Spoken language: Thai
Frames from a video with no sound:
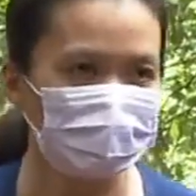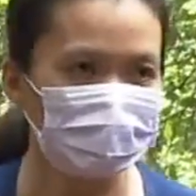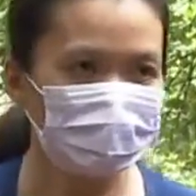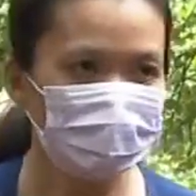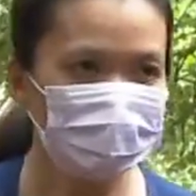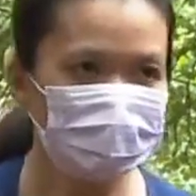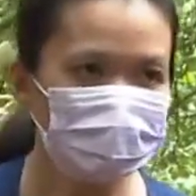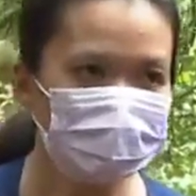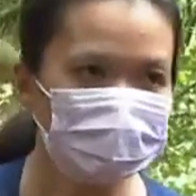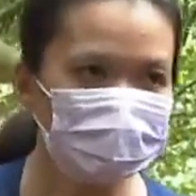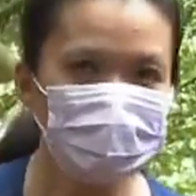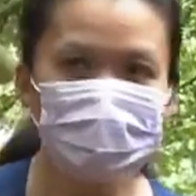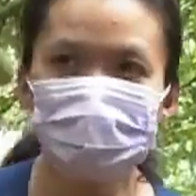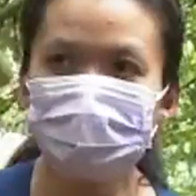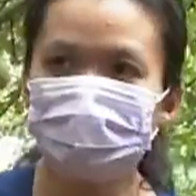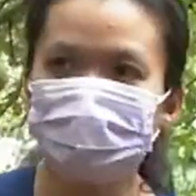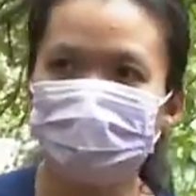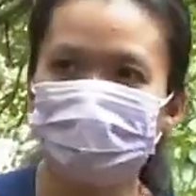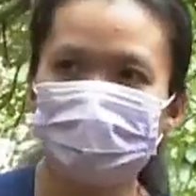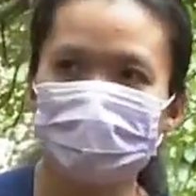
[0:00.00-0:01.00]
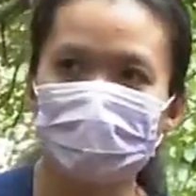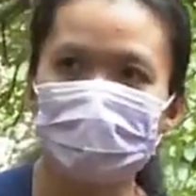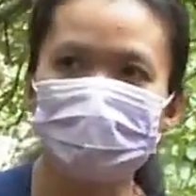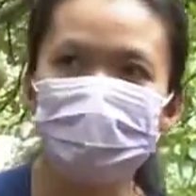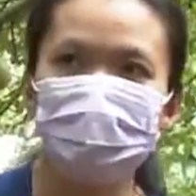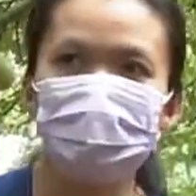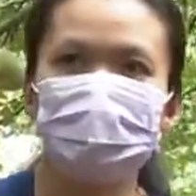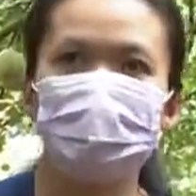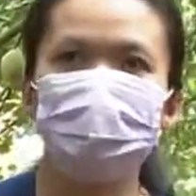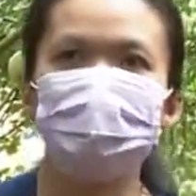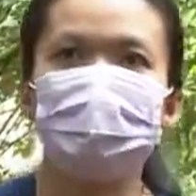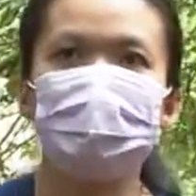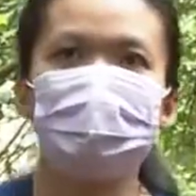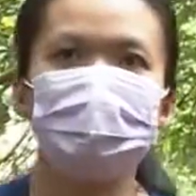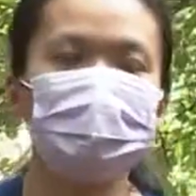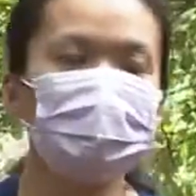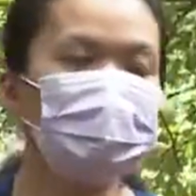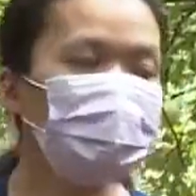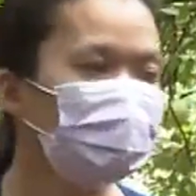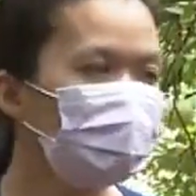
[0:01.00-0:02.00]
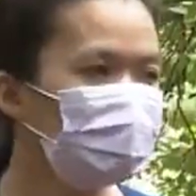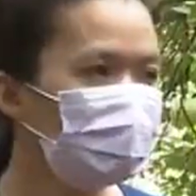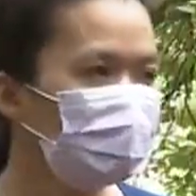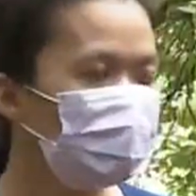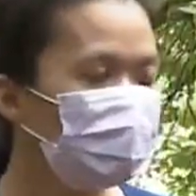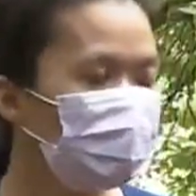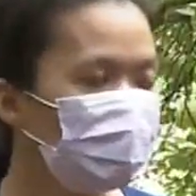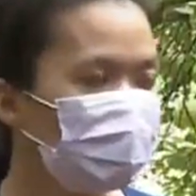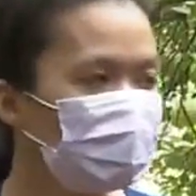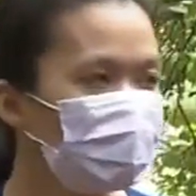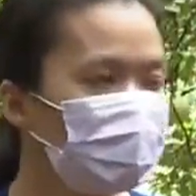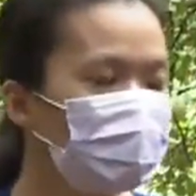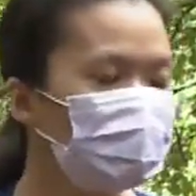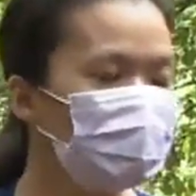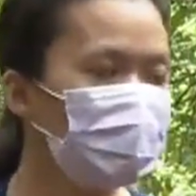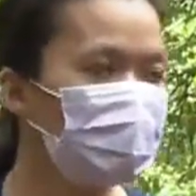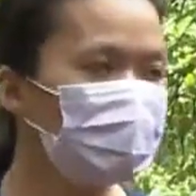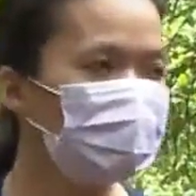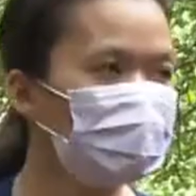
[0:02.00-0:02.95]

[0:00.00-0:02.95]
เรามีต้นพันธุ์ของเราอยู่แล้วเนาะ มีทั้งตอน